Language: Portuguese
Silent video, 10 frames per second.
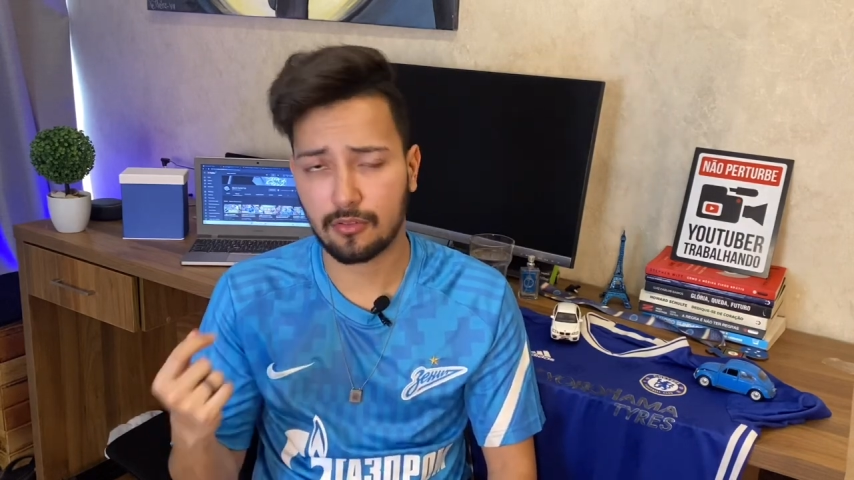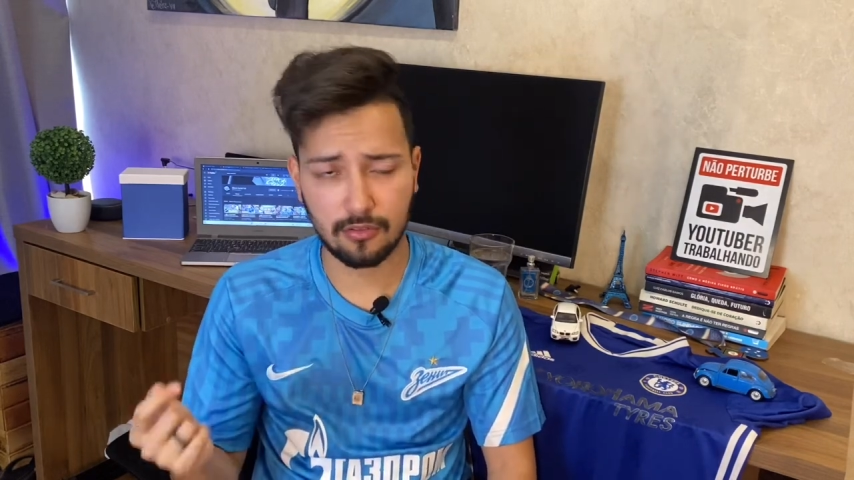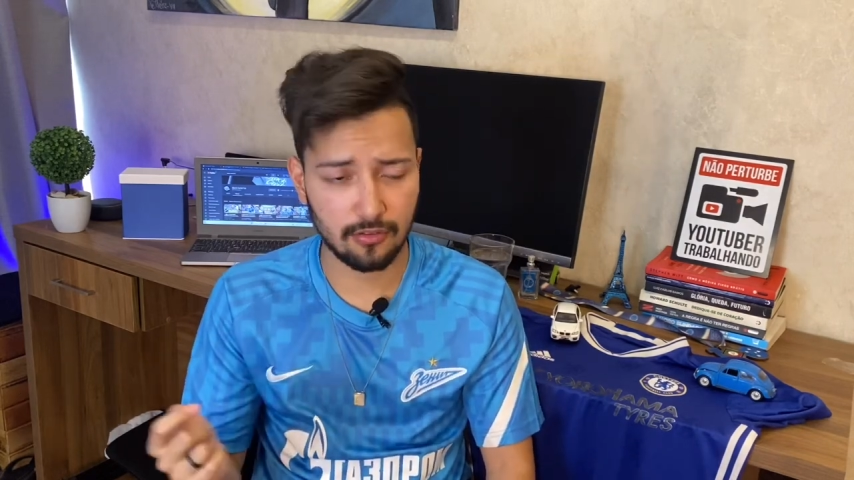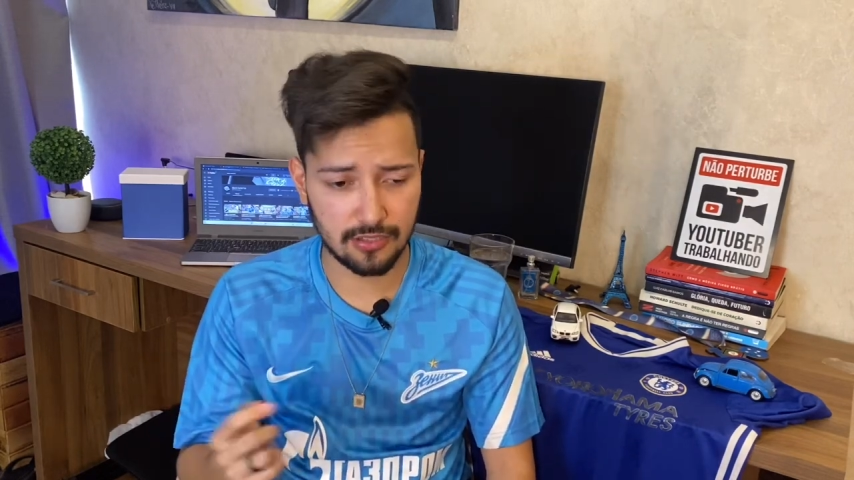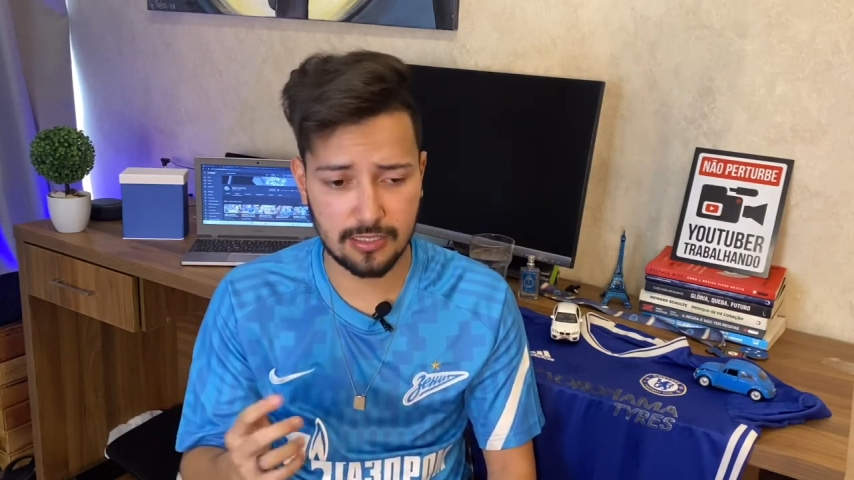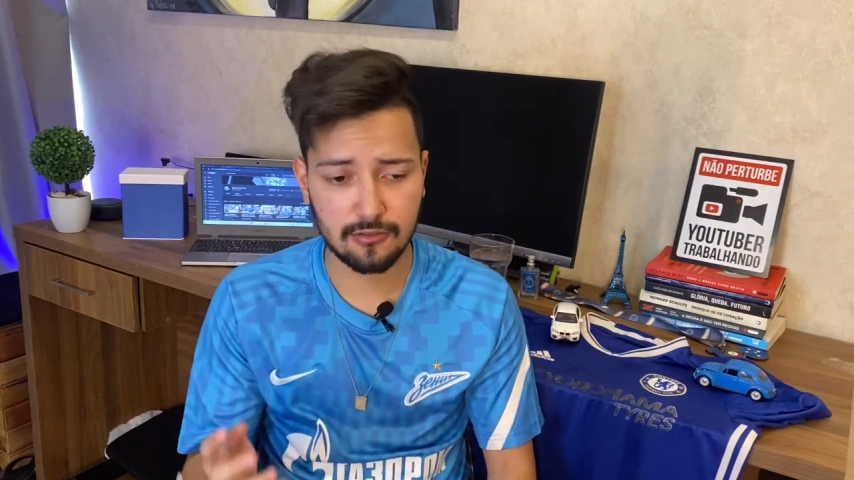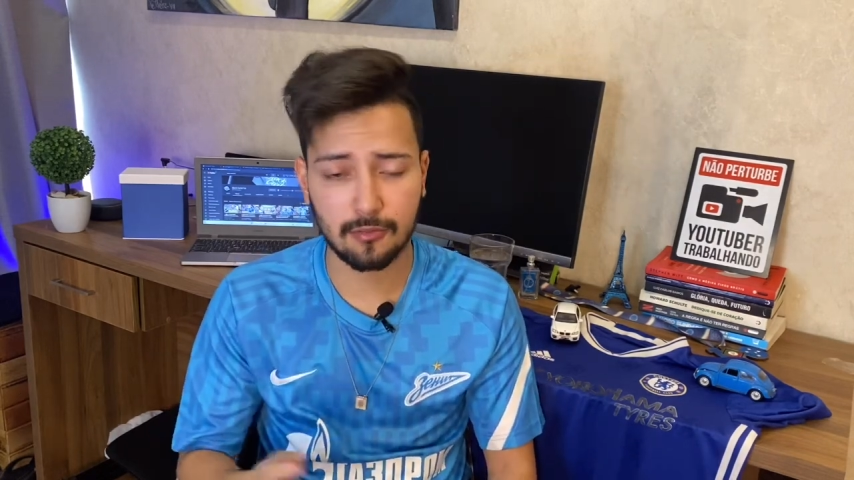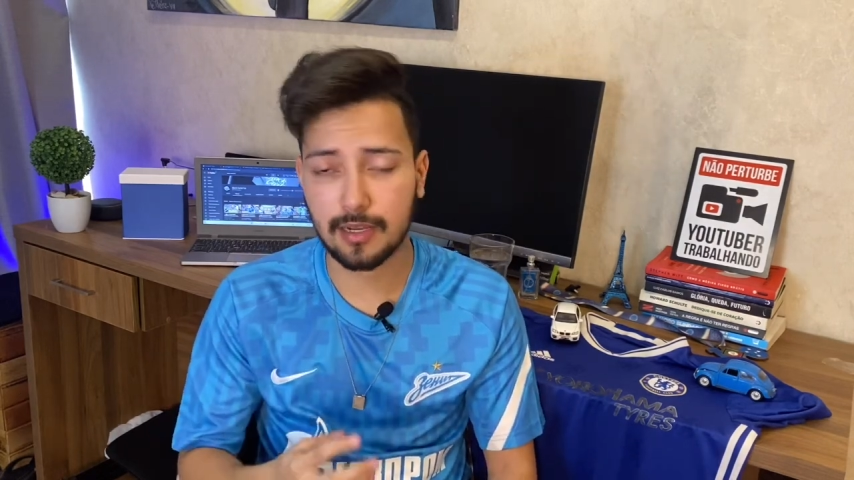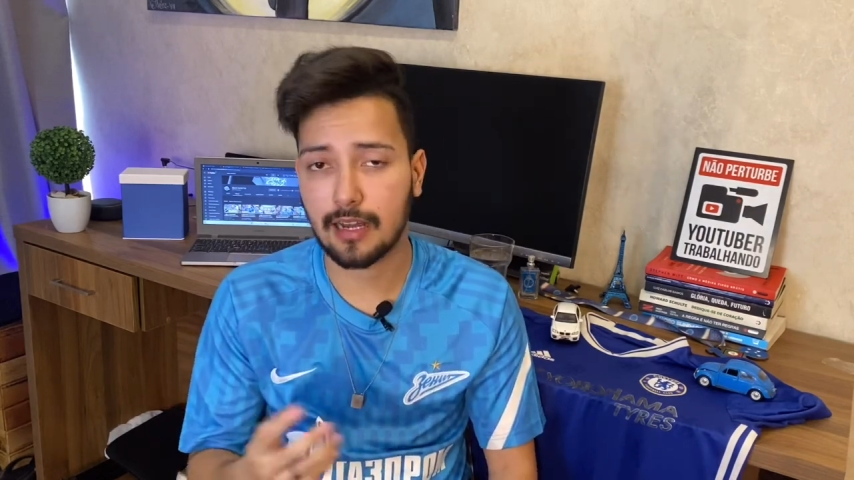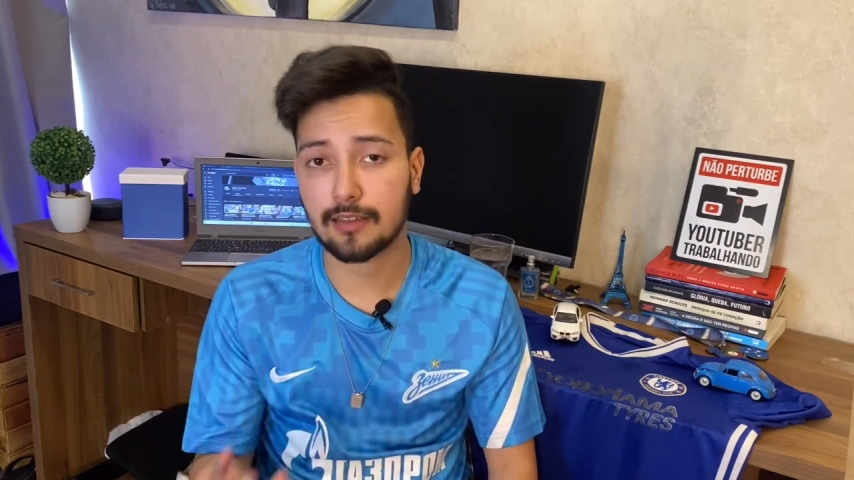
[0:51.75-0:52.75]
notícias do
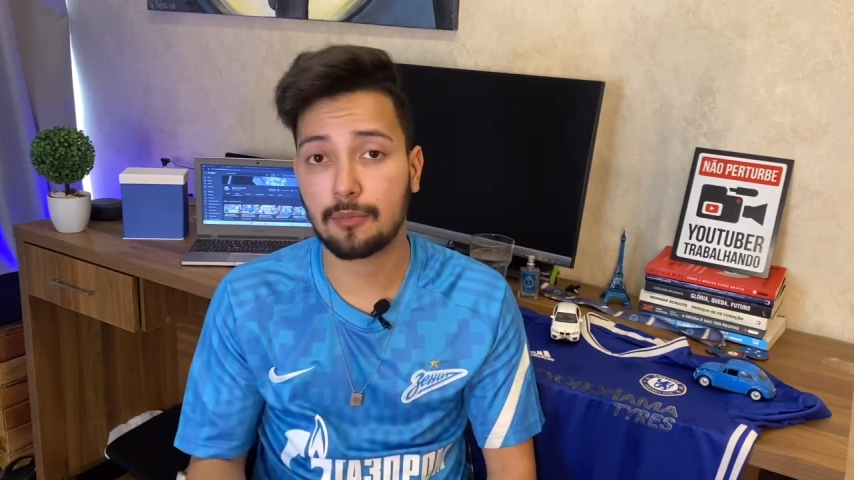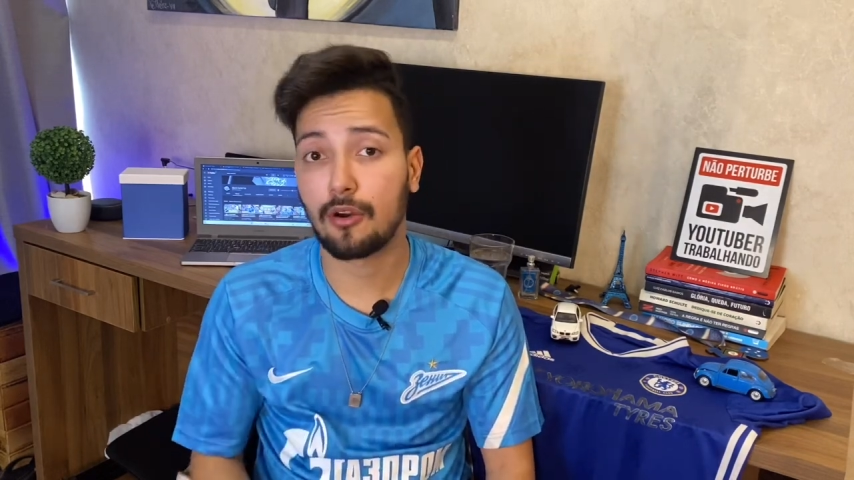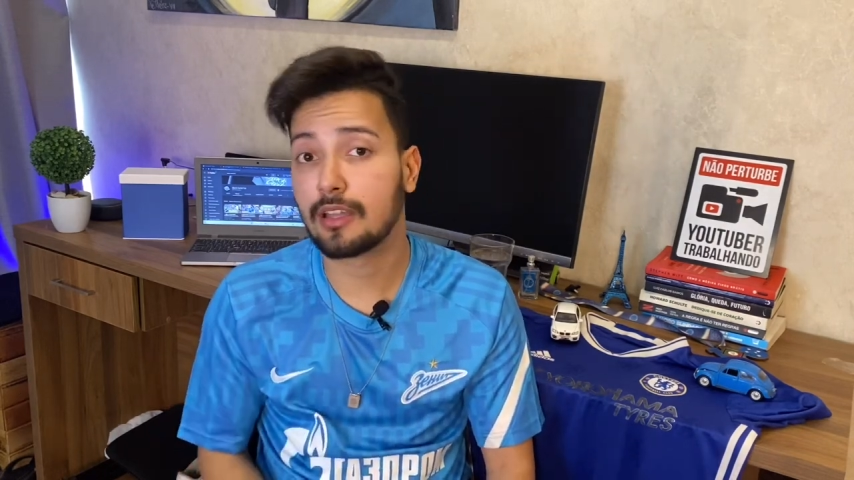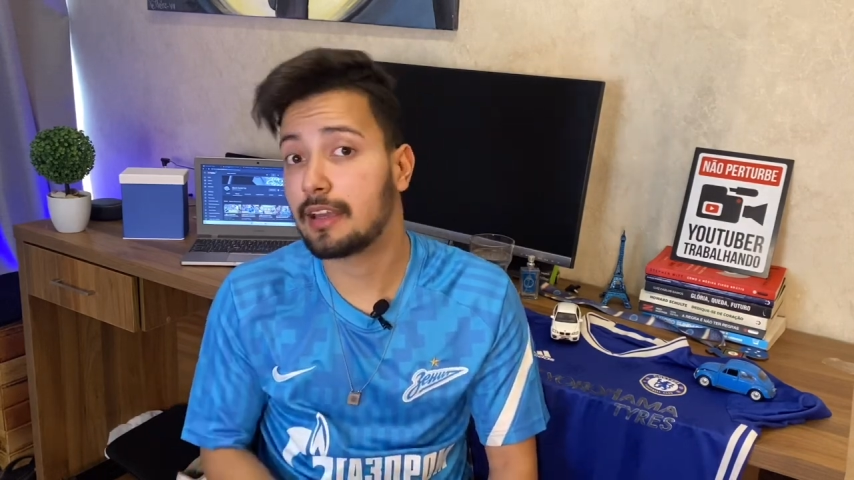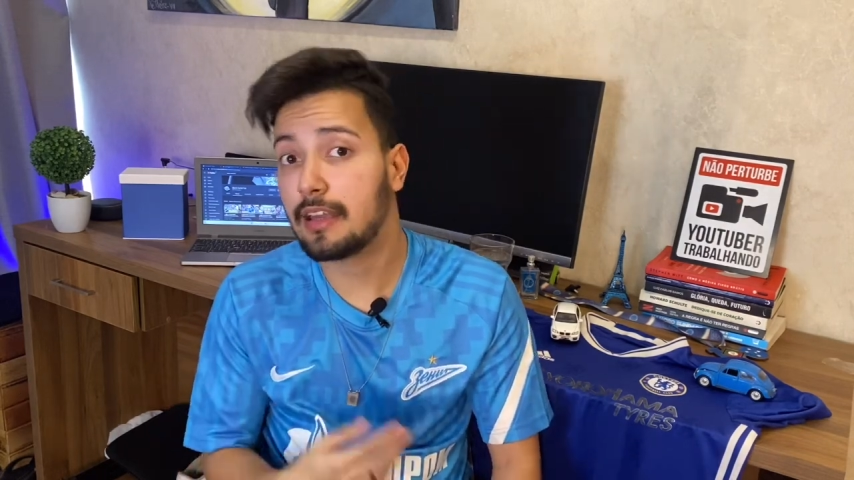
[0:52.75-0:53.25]
mercado da bola